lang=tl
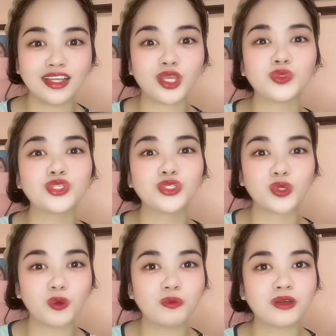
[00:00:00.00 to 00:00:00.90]
na yun,
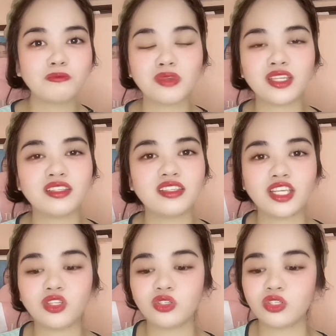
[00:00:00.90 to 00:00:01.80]
sobrang
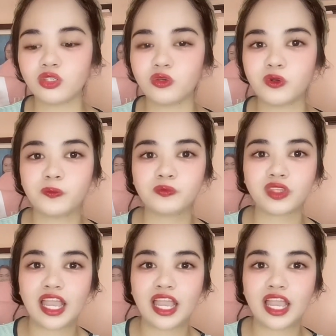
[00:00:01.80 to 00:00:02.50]
busy. So,